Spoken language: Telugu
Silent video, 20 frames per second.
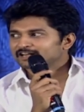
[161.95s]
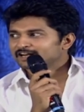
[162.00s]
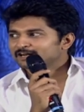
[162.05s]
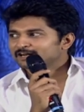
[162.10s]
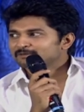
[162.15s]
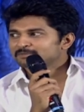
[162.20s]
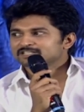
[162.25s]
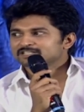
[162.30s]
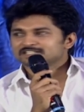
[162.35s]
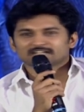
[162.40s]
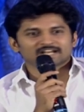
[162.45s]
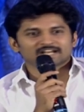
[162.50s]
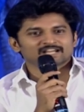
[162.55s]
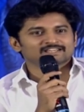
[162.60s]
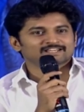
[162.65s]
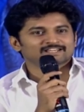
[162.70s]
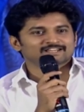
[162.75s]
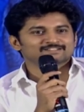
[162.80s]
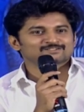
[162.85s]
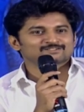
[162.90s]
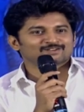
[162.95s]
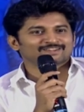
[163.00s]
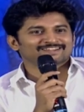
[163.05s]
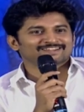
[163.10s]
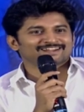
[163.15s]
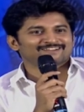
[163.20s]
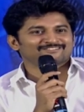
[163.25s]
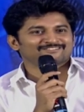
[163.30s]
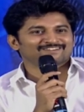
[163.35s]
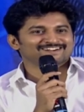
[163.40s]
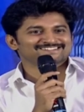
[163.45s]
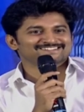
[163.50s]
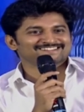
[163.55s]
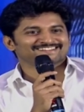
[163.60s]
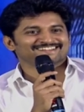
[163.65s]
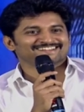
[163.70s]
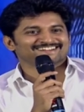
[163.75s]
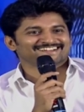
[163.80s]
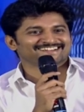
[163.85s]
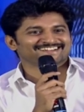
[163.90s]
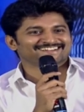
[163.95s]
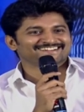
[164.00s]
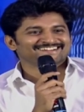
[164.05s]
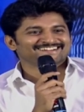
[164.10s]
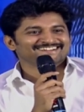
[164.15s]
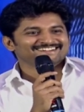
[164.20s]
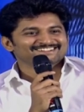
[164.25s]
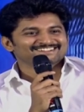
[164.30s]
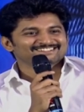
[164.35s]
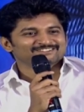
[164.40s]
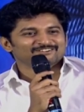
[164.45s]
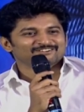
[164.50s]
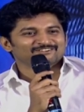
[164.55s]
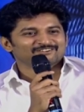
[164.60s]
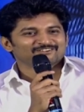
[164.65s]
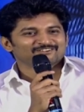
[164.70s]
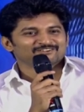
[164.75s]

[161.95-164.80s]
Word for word: నేను రికమెండ్ చేయనని తెలుసు అందరు నా ఫ్రెండ్స్ అందరికీ సో